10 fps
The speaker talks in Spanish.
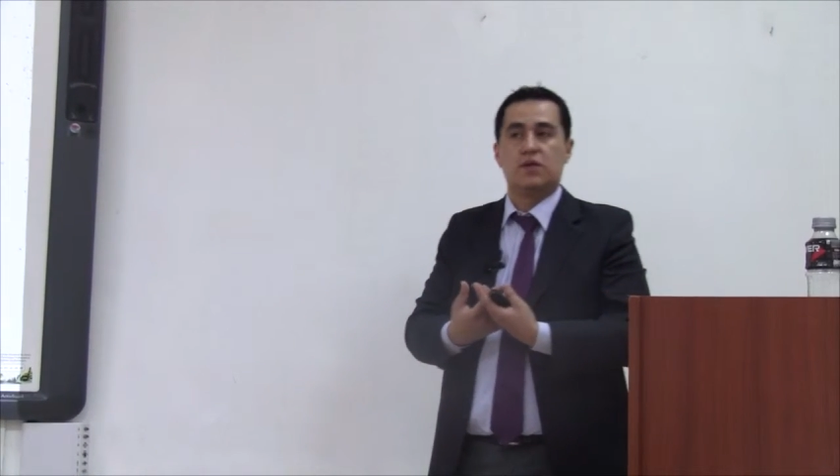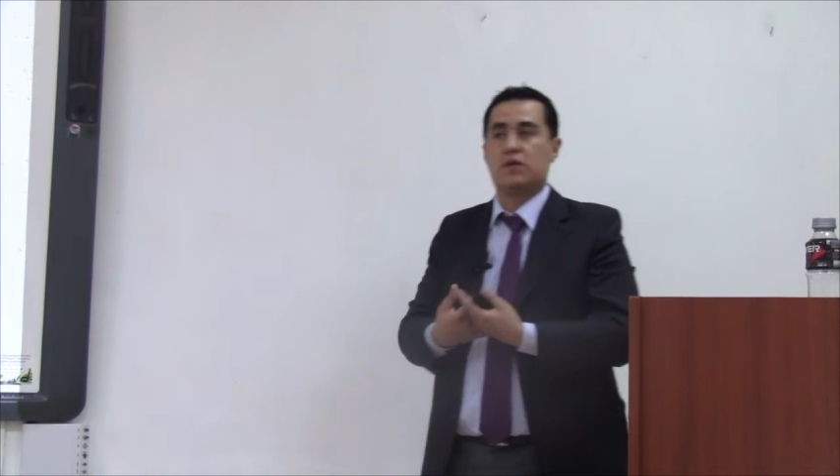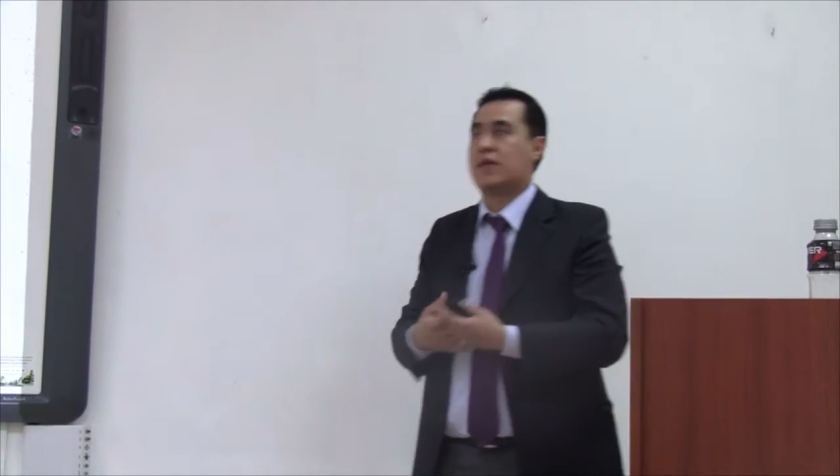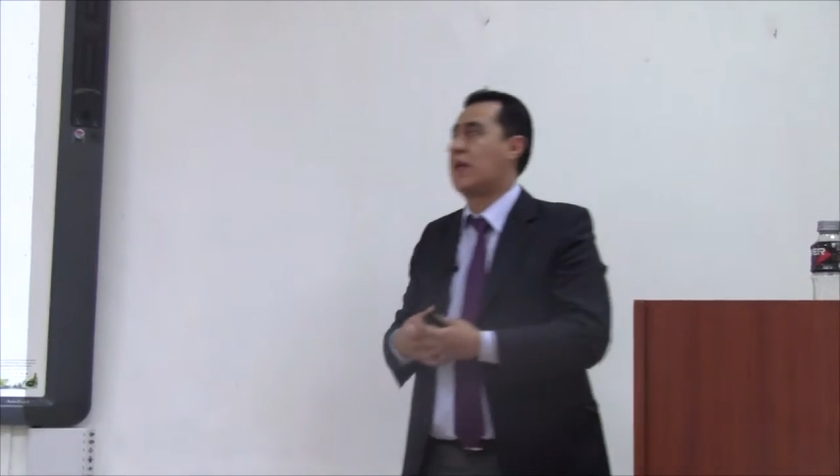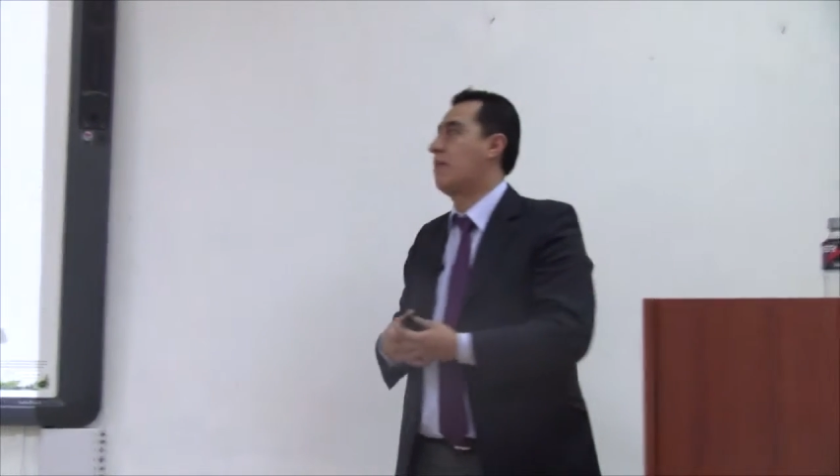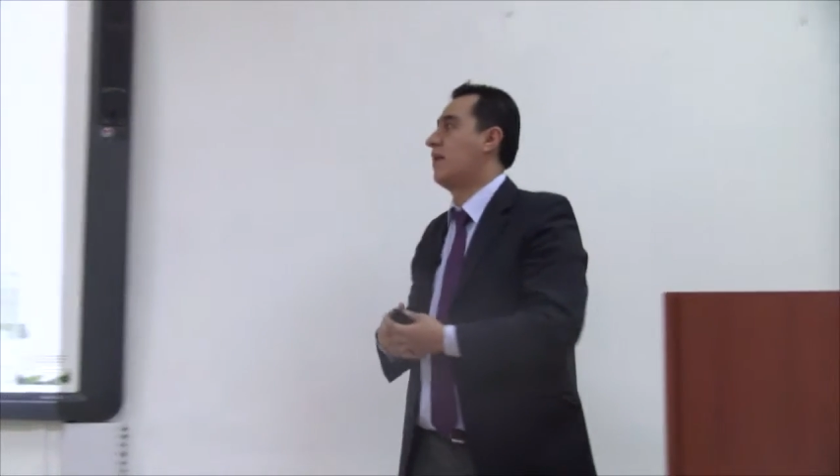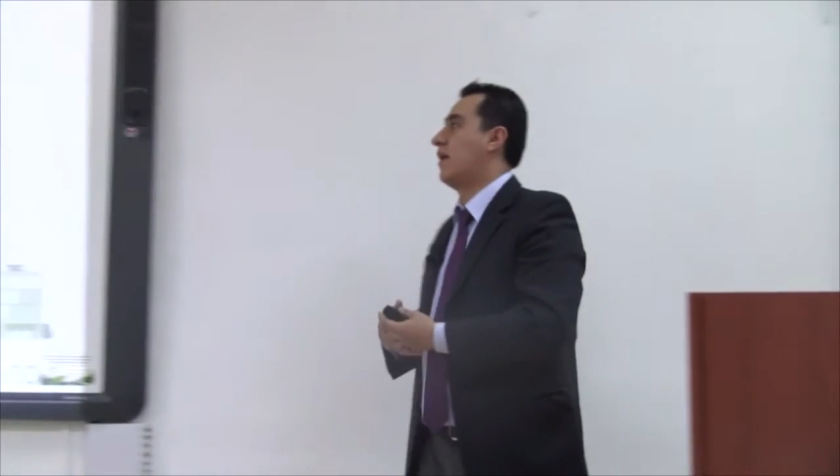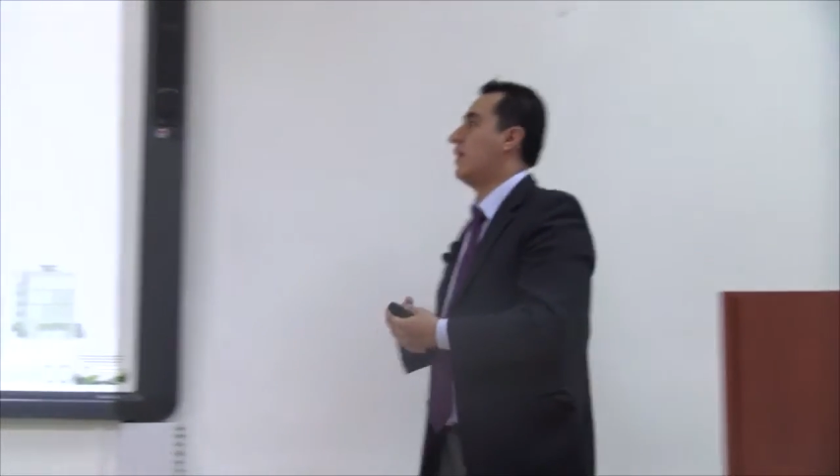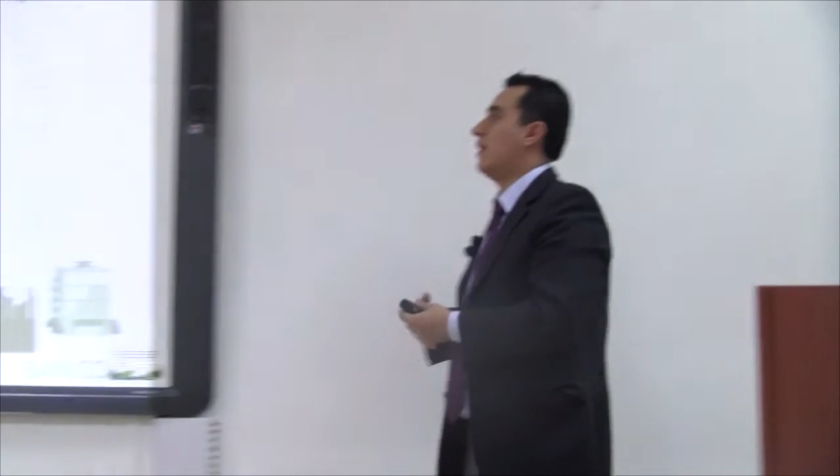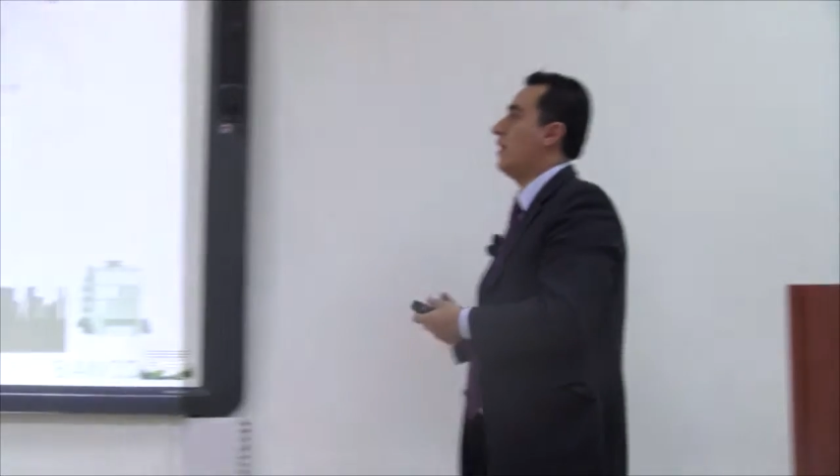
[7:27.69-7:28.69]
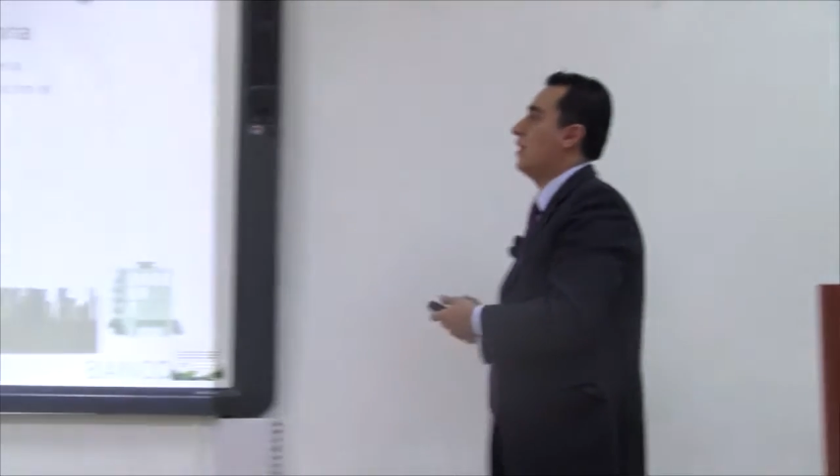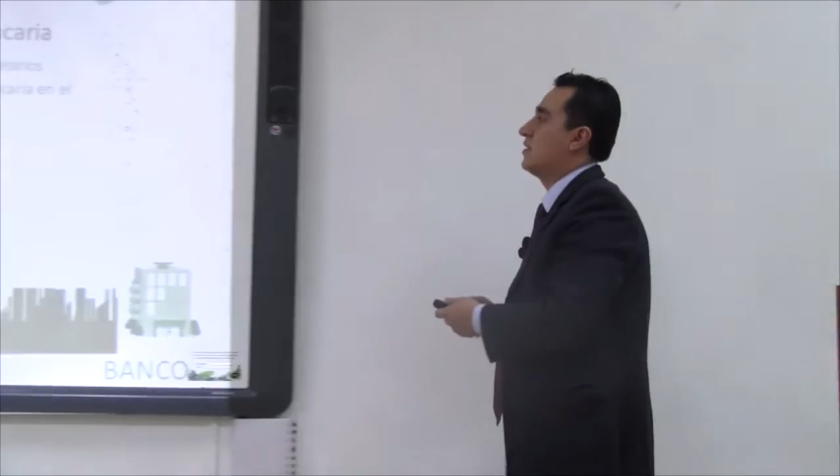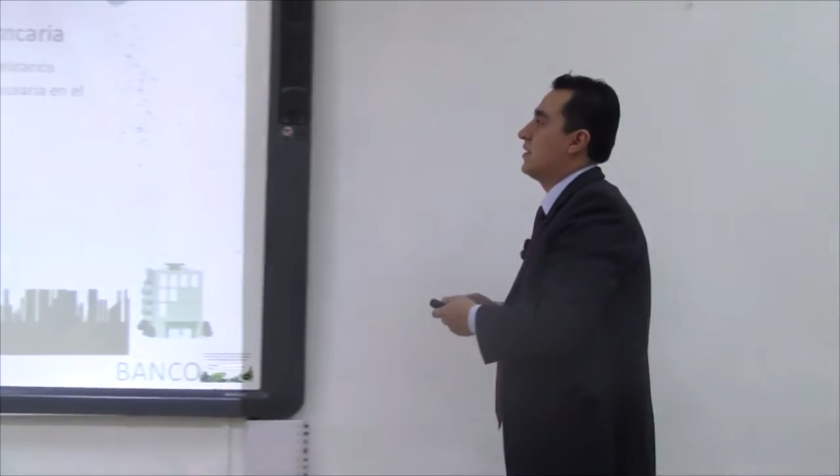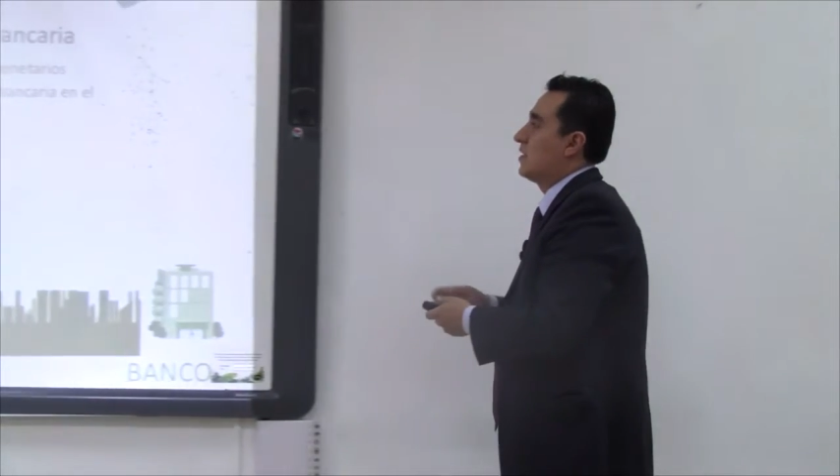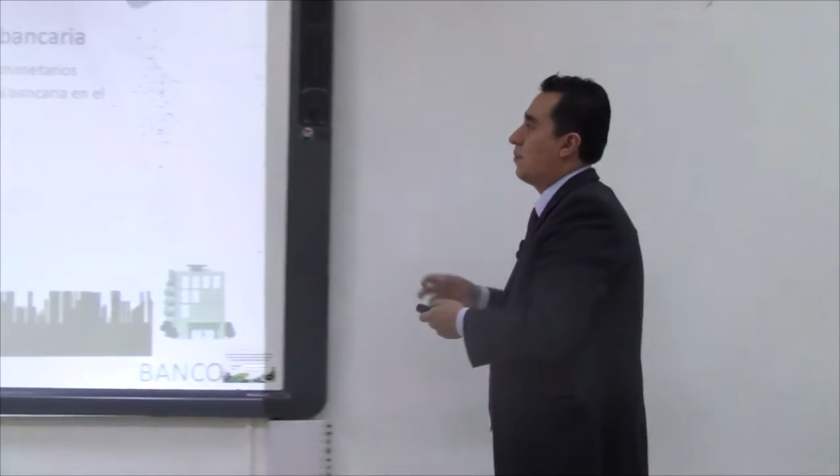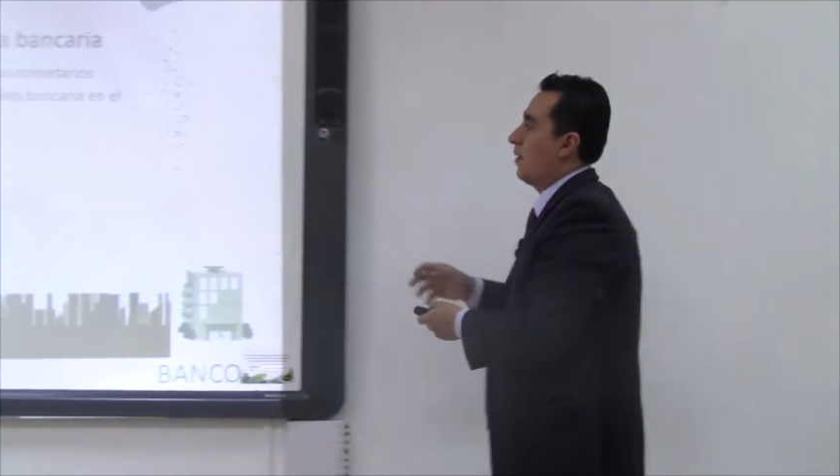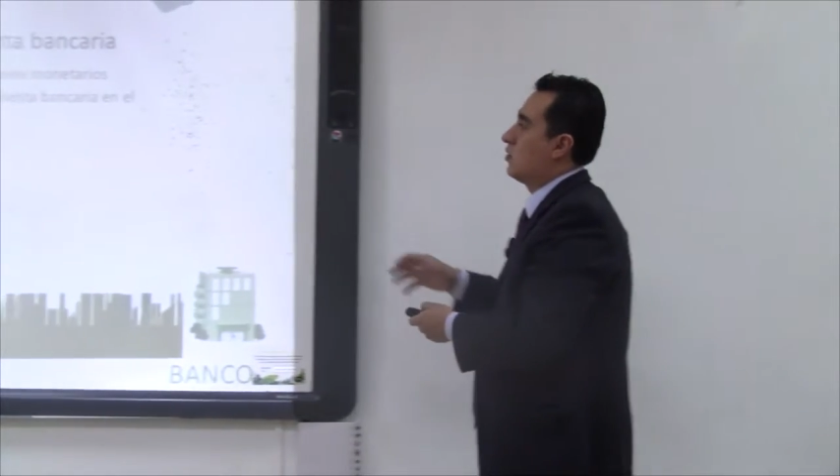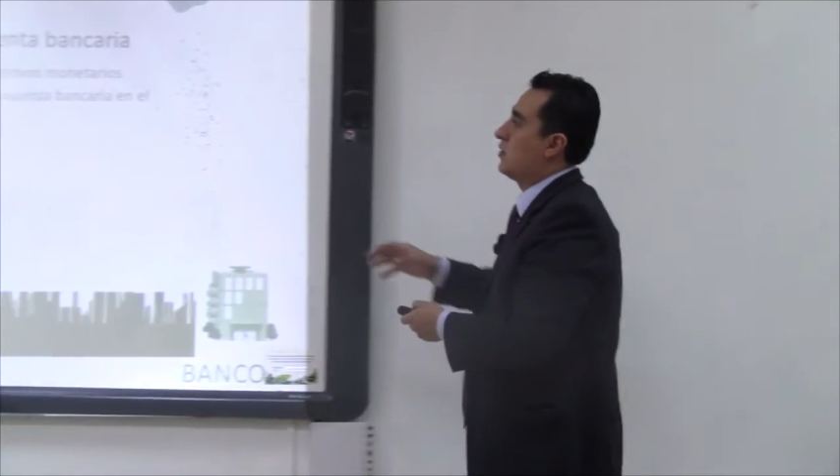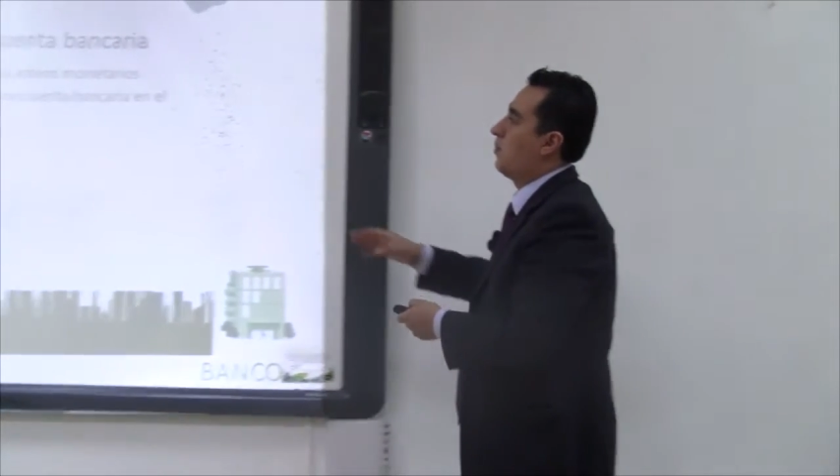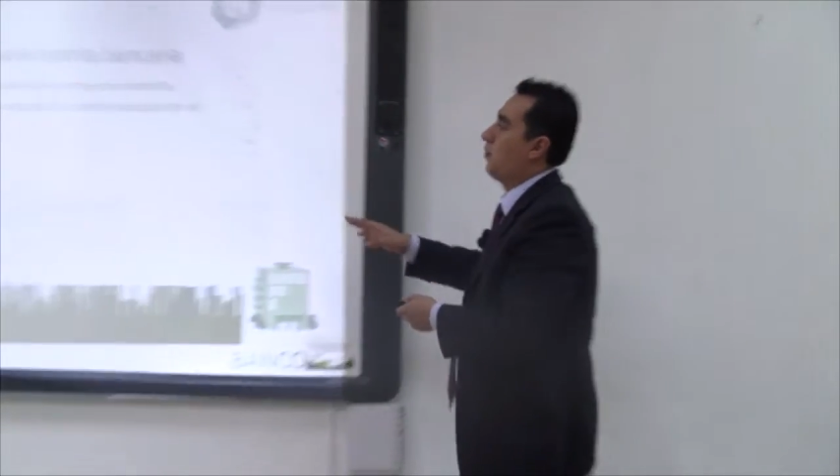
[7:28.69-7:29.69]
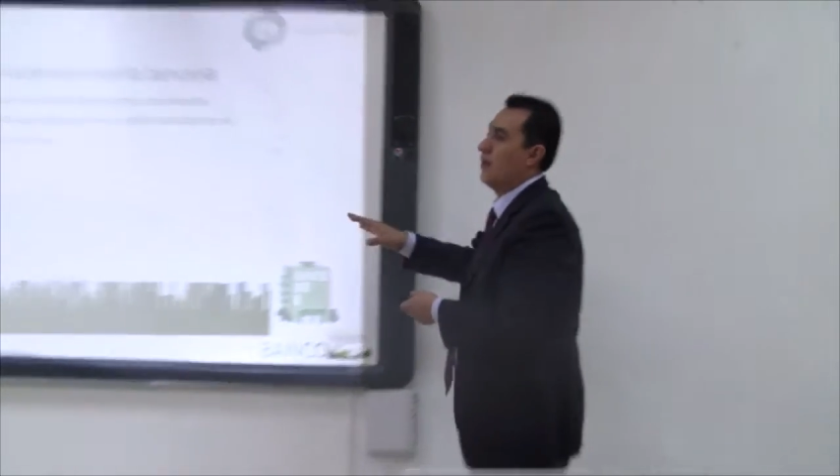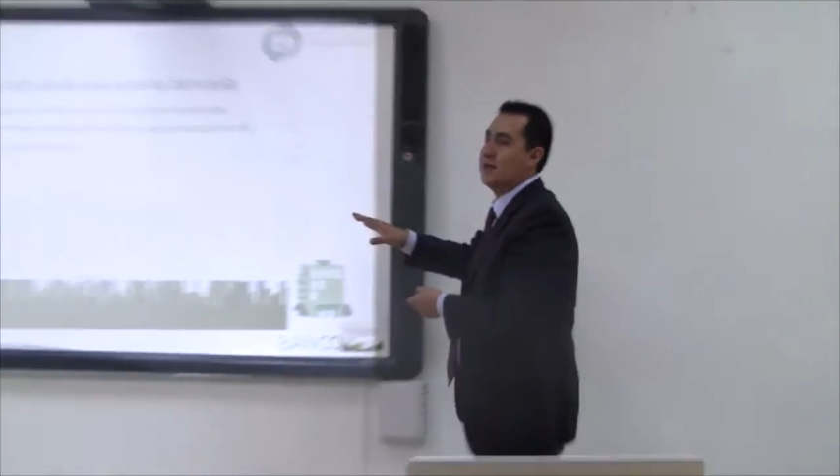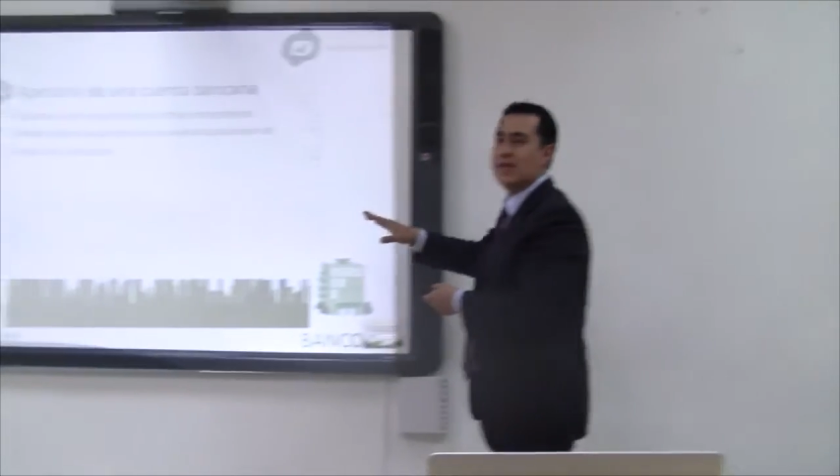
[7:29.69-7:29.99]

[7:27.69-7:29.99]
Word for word: de tal manera de que este, este paso se puede